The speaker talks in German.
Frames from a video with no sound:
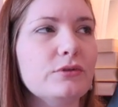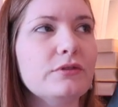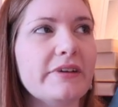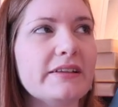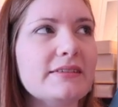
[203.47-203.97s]

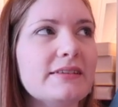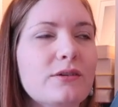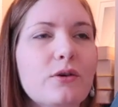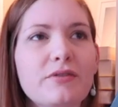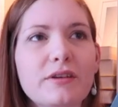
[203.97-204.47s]
Und was das dann
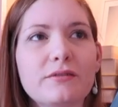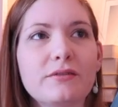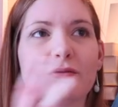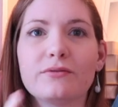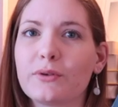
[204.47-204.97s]
noch viel,
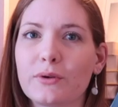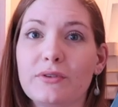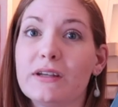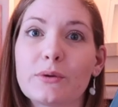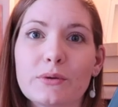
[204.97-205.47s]

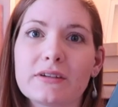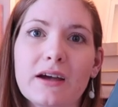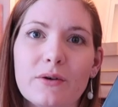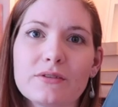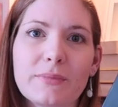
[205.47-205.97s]
viel
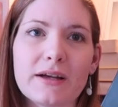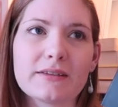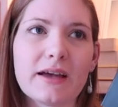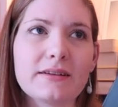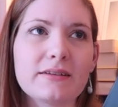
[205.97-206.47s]
größere
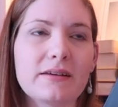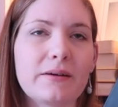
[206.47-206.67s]
Ausmaße hat,